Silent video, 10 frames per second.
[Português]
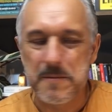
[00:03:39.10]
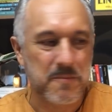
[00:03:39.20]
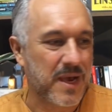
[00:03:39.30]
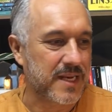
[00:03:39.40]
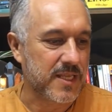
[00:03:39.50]

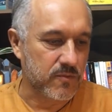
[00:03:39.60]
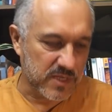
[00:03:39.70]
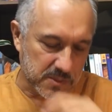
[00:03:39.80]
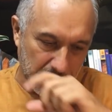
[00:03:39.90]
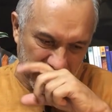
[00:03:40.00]
marido,
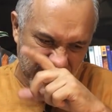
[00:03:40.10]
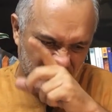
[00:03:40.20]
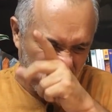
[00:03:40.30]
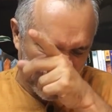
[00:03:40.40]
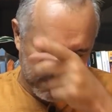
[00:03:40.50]

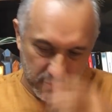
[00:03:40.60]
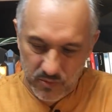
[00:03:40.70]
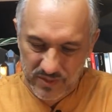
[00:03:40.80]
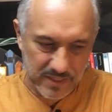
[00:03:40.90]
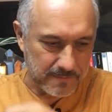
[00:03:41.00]
ex-marido,
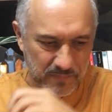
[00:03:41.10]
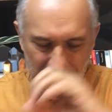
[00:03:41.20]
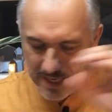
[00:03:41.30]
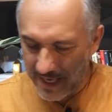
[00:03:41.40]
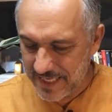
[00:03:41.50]
esposa,
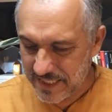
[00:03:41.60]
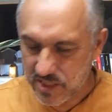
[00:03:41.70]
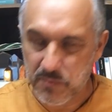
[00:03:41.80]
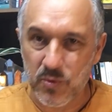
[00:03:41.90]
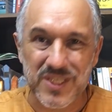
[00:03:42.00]

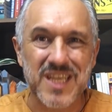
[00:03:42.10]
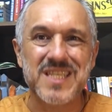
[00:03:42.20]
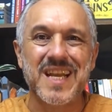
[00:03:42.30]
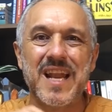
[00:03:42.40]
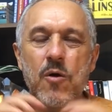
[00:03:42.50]
ex-esposa,
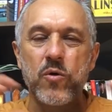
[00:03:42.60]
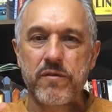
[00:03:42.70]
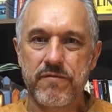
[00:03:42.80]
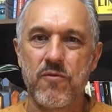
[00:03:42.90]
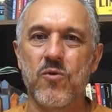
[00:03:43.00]
seja lá o
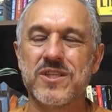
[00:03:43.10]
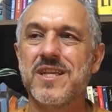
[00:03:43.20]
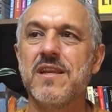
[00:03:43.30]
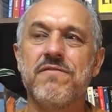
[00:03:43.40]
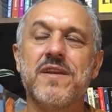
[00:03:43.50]
que for,
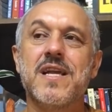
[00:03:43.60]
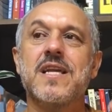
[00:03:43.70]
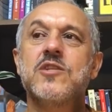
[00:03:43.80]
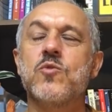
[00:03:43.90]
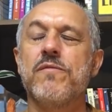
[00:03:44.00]
significa
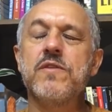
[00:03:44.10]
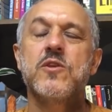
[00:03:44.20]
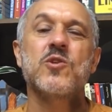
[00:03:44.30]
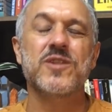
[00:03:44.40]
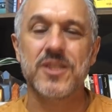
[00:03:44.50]
que sua
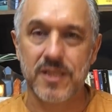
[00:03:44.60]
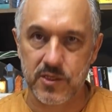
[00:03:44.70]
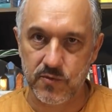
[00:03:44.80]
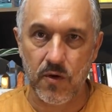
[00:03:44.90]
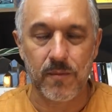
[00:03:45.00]
vida só se
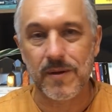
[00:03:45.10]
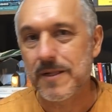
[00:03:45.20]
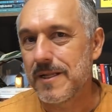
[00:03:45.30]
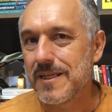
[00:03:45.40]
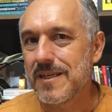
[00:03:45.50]
transforma
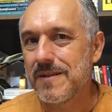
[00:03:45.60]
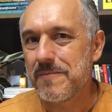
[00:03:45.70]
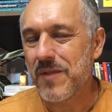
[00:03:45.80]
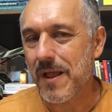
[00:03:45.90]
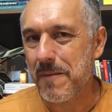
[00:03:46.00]

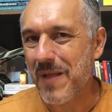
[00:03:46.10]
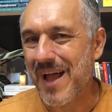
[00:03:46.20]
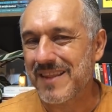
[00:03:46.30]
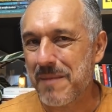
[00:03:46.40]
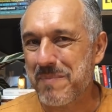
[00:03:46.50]
né,
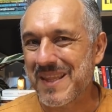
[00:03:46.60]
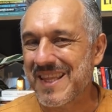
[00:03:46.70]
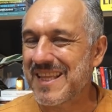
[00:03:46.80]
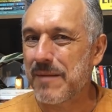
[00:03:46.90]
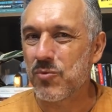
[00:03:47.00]
a
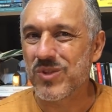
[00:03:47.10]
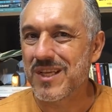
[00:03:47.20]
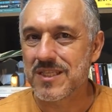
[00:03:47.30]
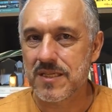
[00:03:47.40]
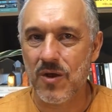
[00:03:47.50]
depender da
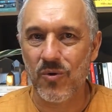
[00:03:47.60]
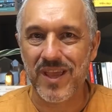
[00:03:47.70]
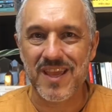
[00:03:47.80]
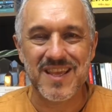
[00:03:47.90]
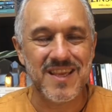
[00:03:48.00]
mudança de
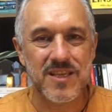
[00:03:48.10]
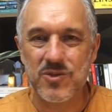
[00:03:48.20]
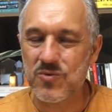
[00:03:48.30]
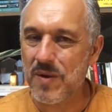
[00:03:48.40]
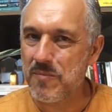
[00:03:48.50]
alguém. E
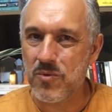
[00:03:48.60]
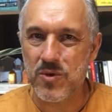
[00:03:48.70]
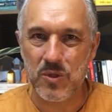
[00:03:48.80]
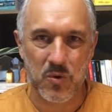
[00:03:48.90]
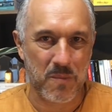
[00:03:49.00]
isso é
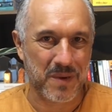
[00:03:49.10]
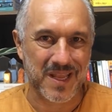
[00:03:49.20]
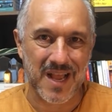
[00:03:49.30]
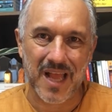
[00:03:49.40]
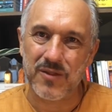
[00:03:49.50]
muito
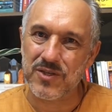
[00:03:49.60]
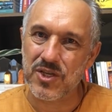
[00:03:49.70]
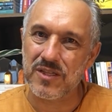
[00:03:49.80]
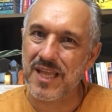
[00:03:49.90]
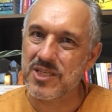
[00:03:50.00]
complicado, a gente está